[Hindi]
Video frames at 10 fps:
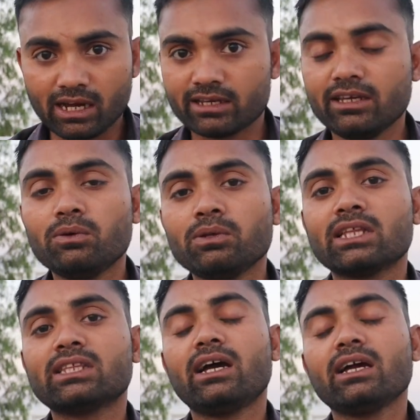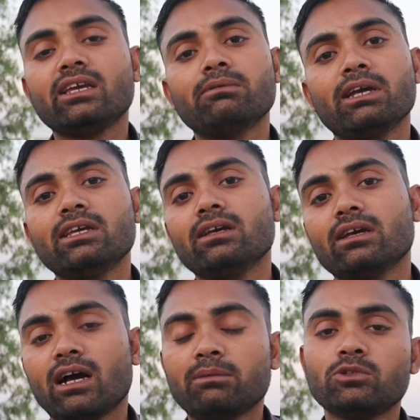यकीन हो जाता है कि वहीं
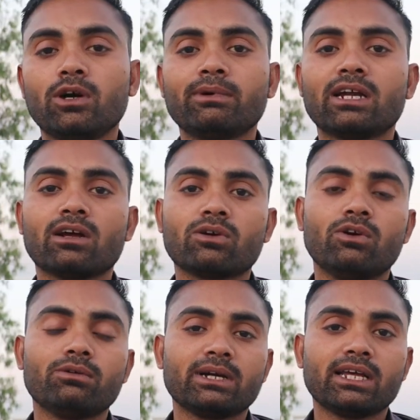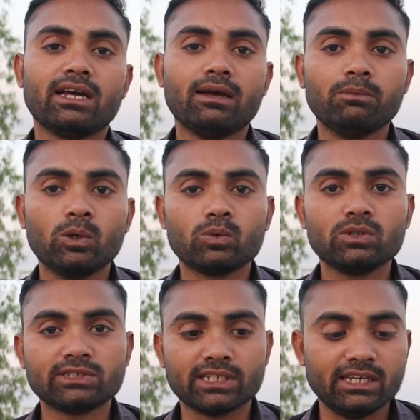अब जो हमारा अकाउंट वगैरह है
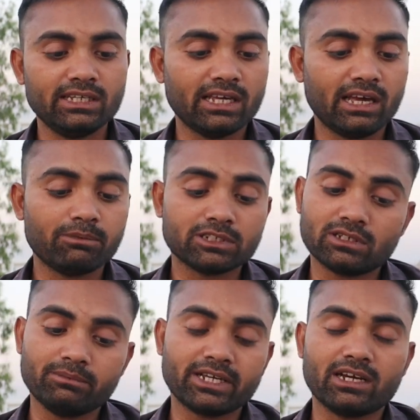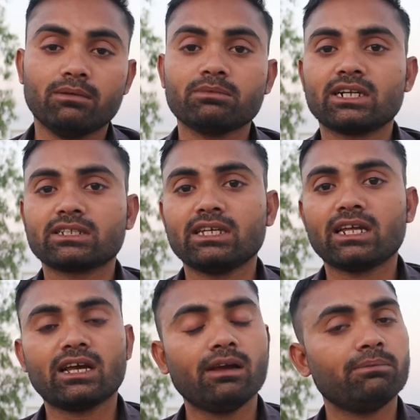बिल्कुल सही है बस हमें काम करते
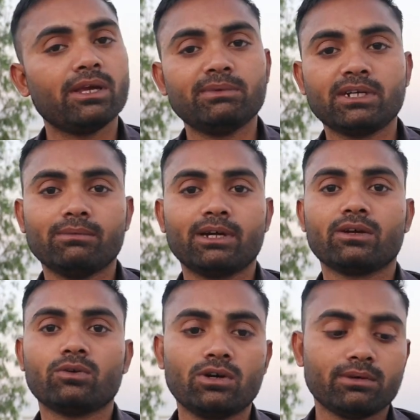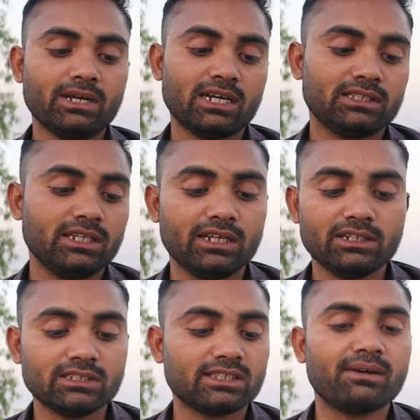जाना है पेमेंट हमारे अकाउंट में आती
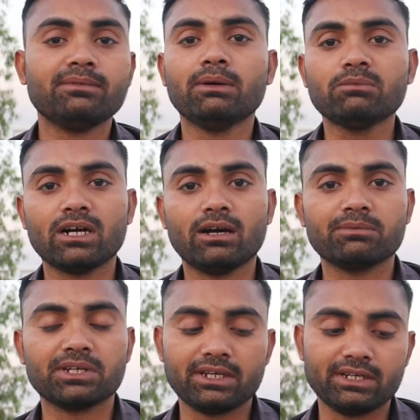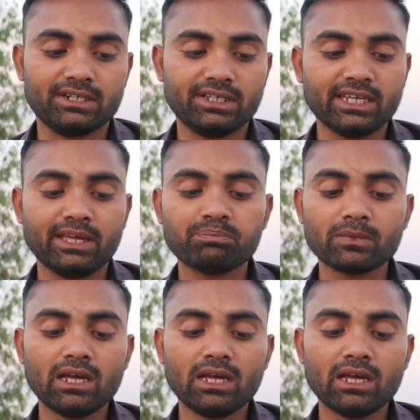रहेगी जितना भी हम काम करेंगे ठीक है